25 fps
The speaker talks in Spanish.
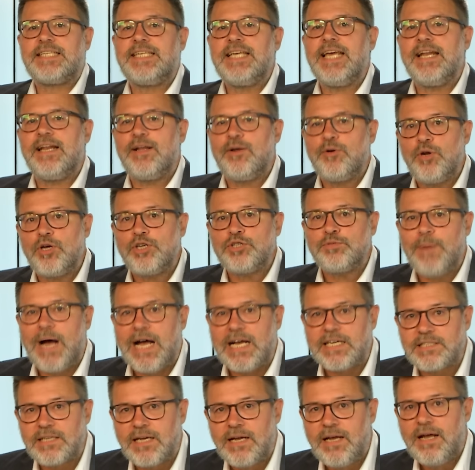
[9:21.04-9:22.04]
100 euros
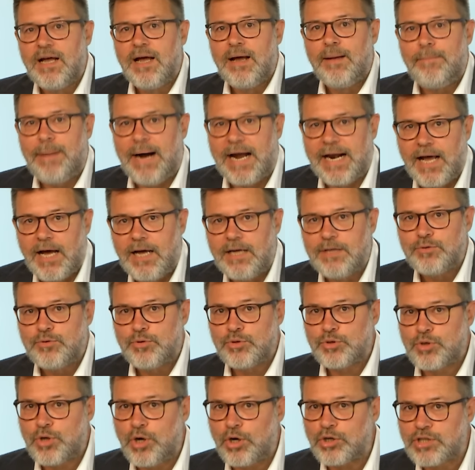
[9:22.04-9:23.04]
más para
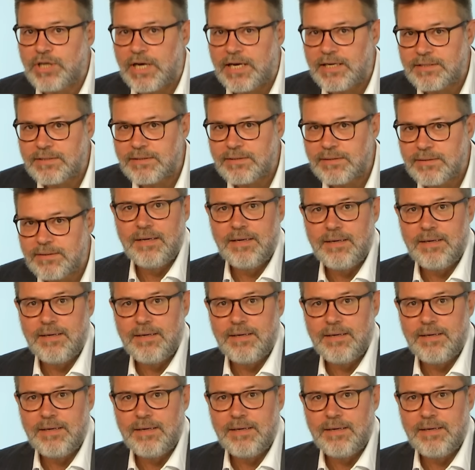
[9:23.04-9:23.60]
tus cosas.